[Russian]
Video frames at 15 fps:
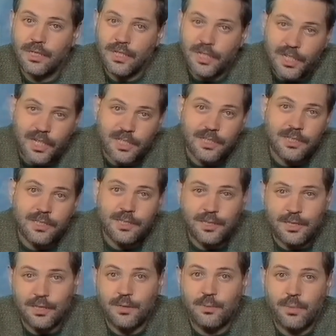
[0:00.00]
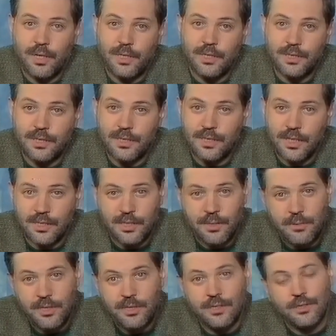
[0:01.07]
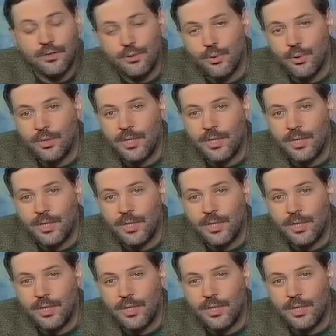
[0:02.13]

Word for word: Грязное дело политика. Надо заметить, не только